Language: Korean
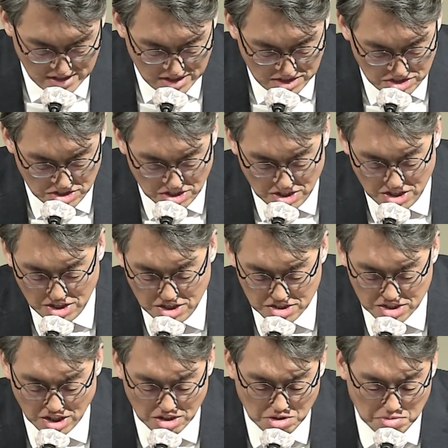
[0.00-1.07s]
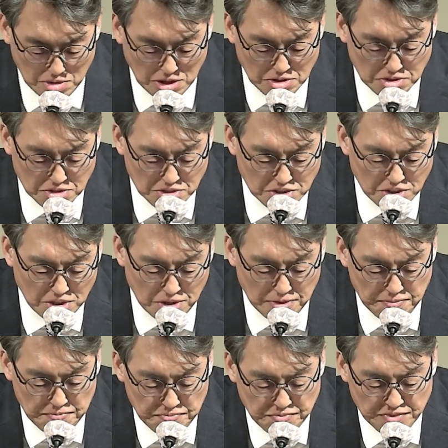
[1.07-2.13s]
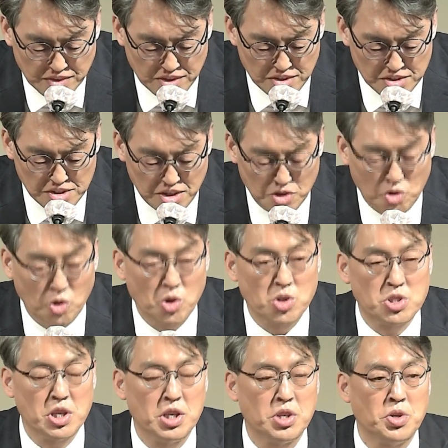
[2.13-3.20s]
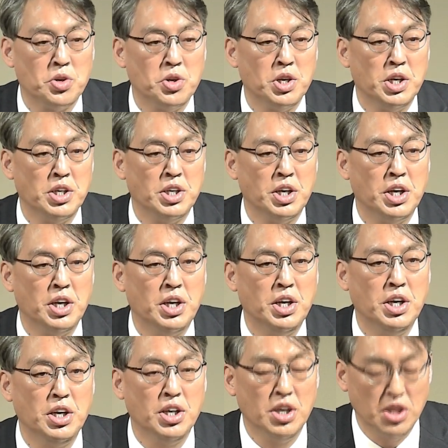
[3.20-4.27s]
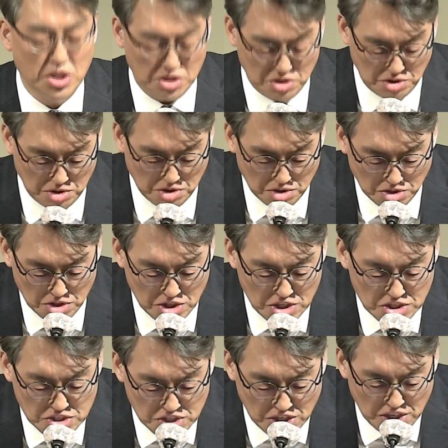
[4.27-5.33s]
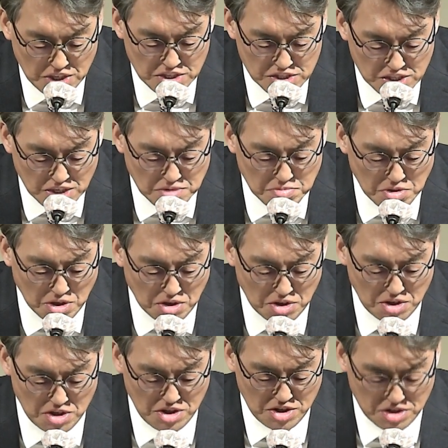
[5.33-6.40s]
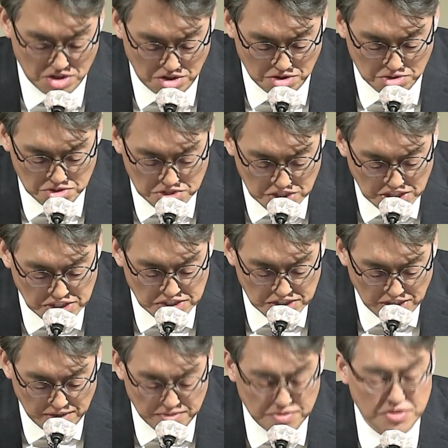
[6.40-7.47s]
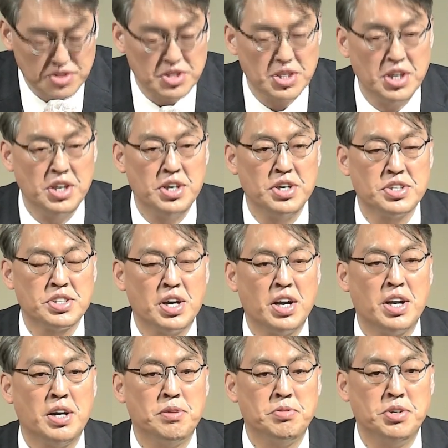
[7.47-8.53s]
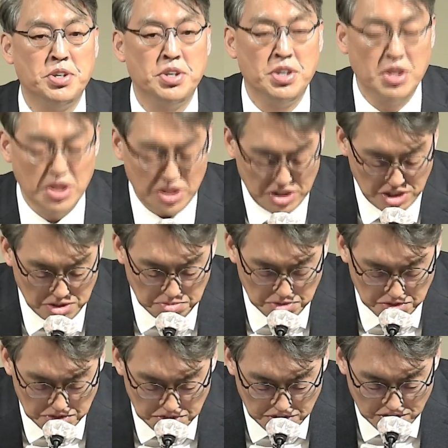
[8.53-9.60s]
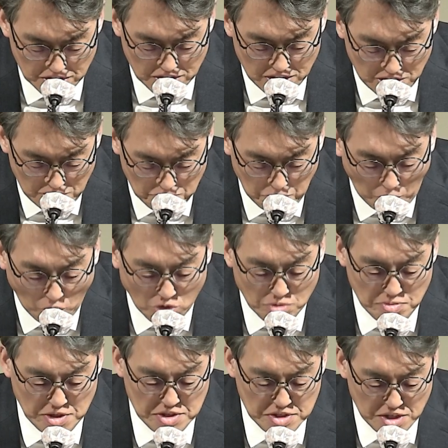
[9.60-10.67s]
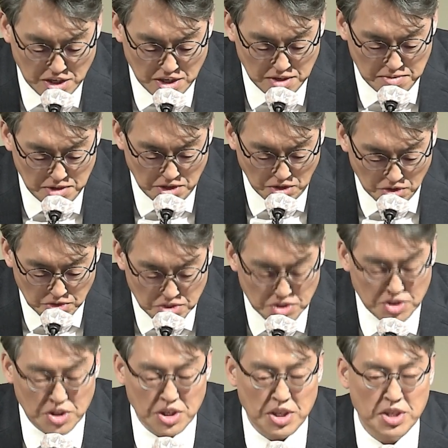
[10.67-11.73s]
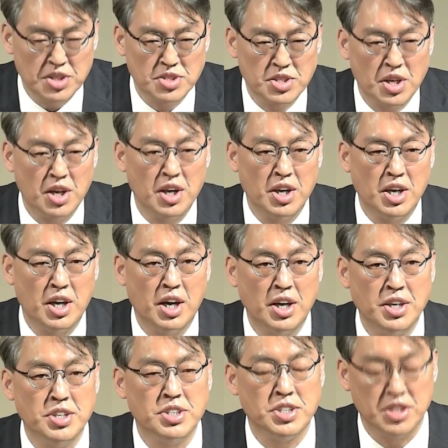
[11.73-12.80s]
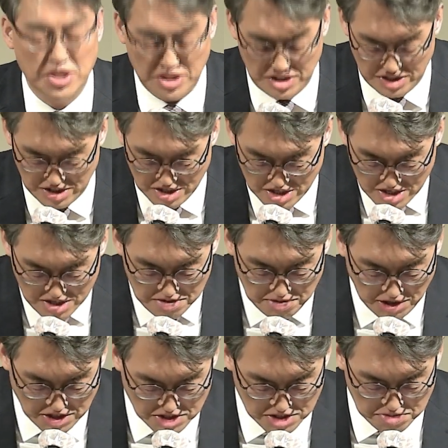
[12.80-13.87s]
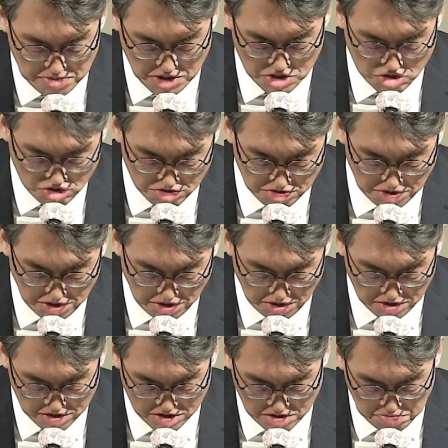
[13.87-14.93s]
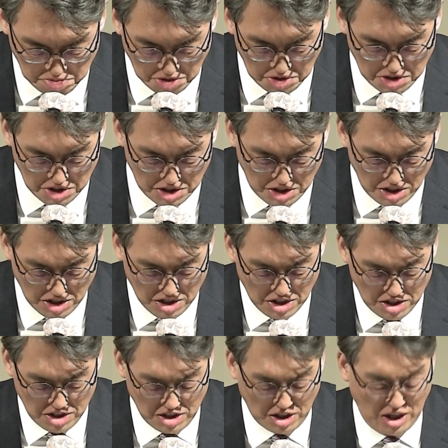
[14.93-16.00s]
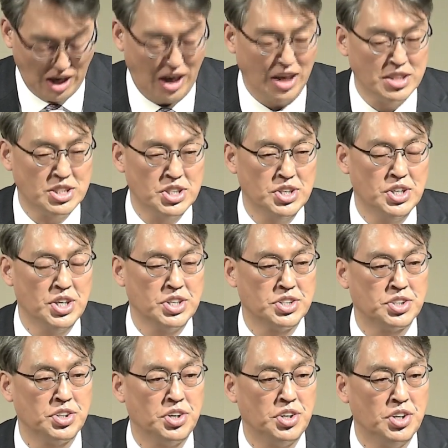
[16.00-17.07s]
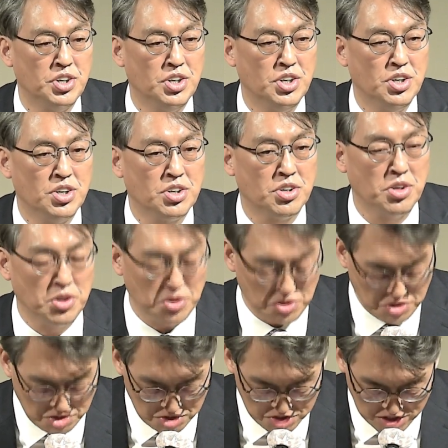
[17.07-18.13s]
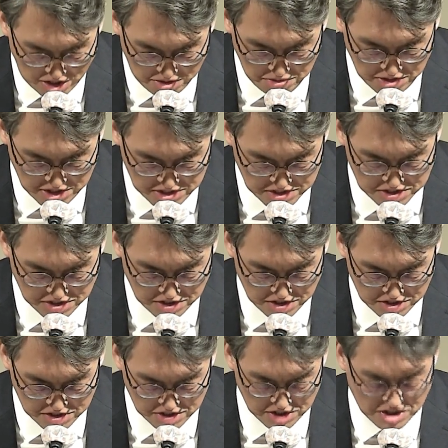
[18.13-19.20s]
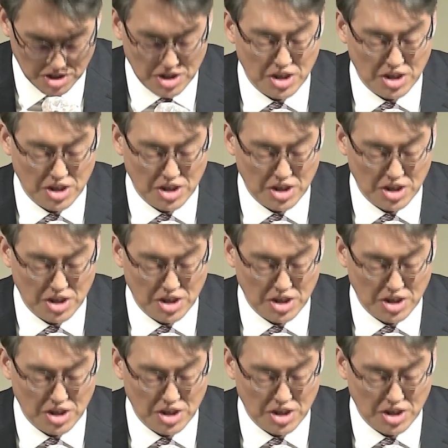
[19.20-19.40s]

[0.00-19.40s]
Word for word: 이제 사도 바울은요. 이제 골로새 교회에 또 새 생명 그리고 새 삶, 새 사람을 입은 이 복음의 사람이 어떻게 살아야 하는지를 말씀해 주고요. 특별히 이 가정에서 그리고 사회에서 즉